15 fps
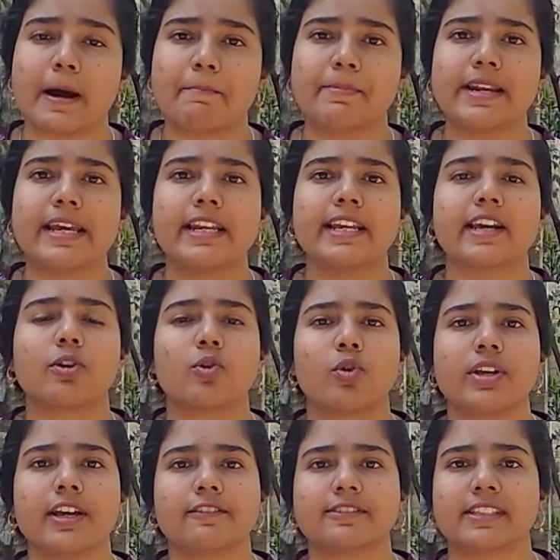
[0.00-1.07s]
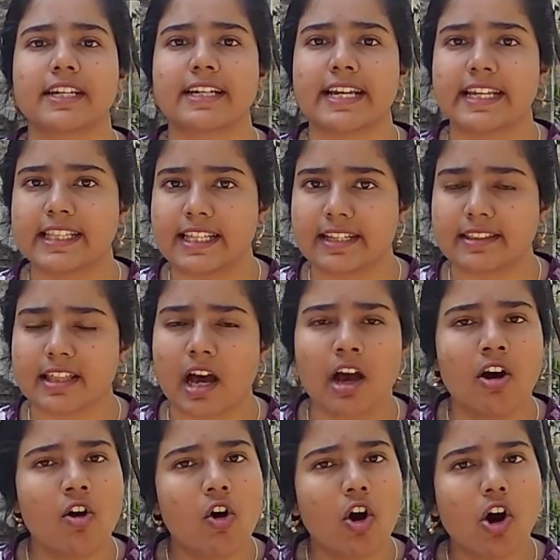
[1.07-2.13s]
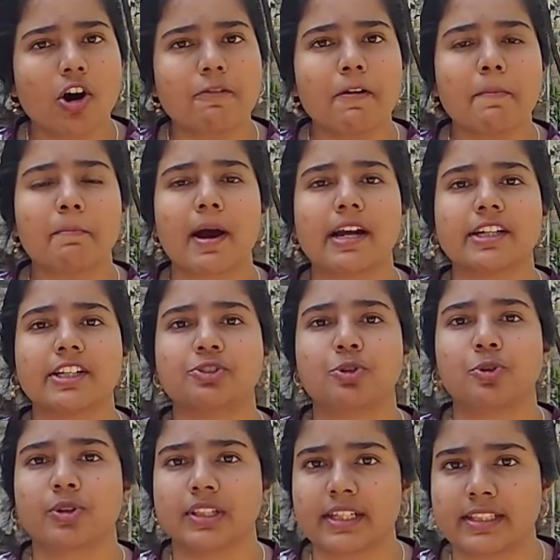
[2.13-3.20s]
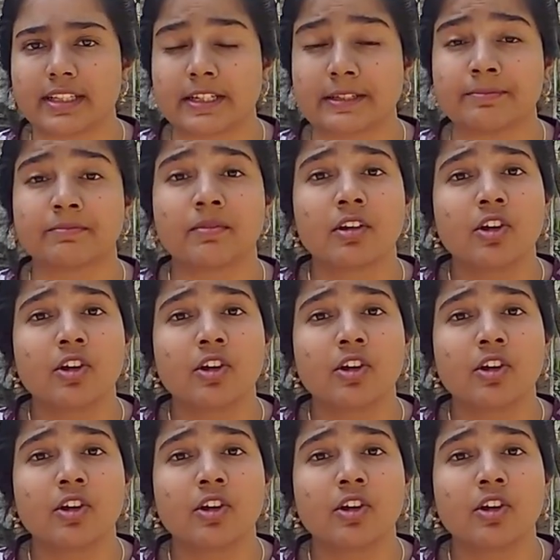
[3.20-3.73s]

अपने लिए कोई अवसर नहीं दिखता और वे पार्टी छोड़ देते हैं